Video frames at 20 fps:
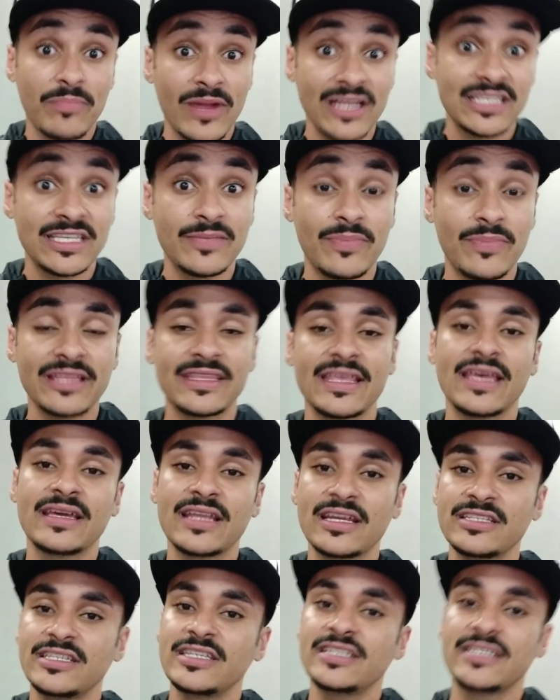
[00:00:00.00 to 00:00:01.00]
participar, tem
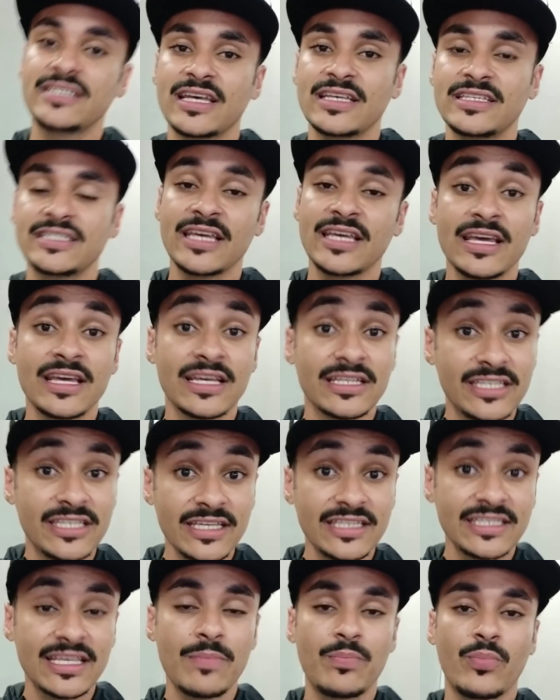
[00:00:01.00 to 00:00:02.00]
grande chance
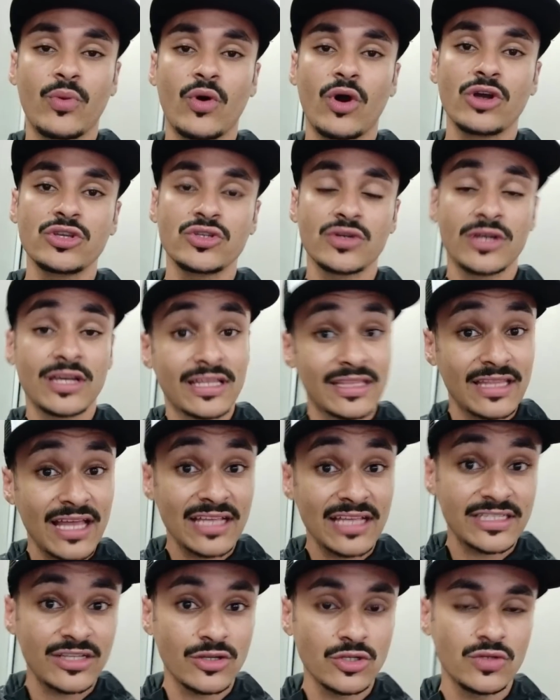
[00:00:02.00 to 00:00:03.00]
de ser pódio
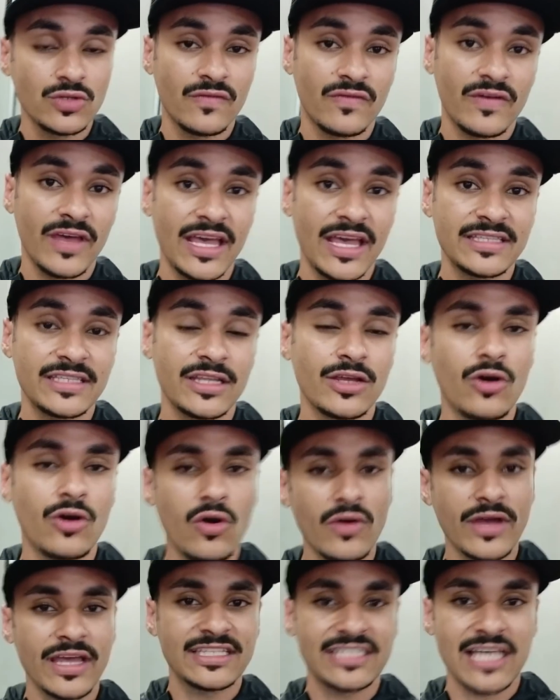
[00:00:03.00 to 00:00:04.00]
na São Silvestre,
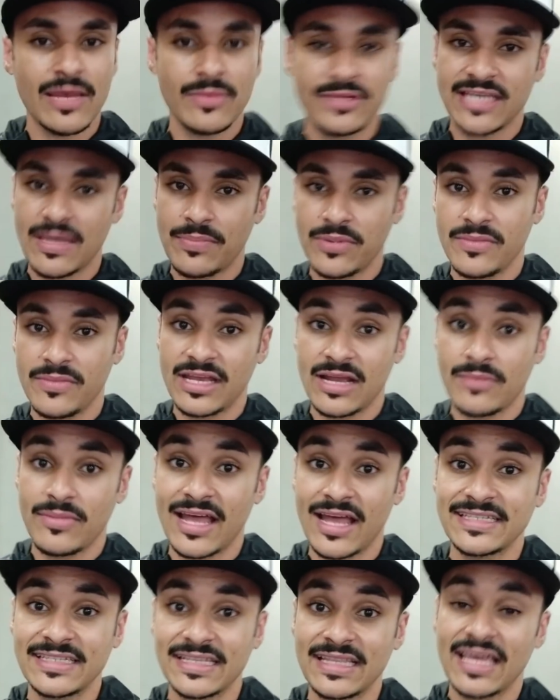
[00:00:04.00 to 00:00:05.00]
ou quem sabe ser a primeira
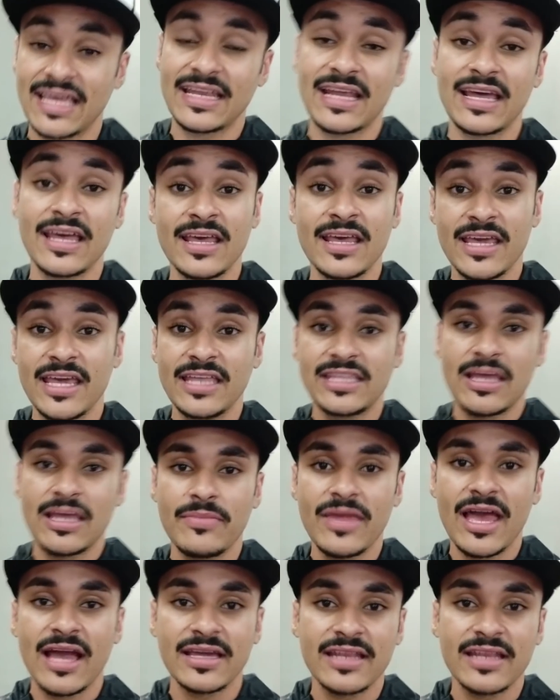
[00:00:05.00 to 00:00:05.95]
brasileira. E também a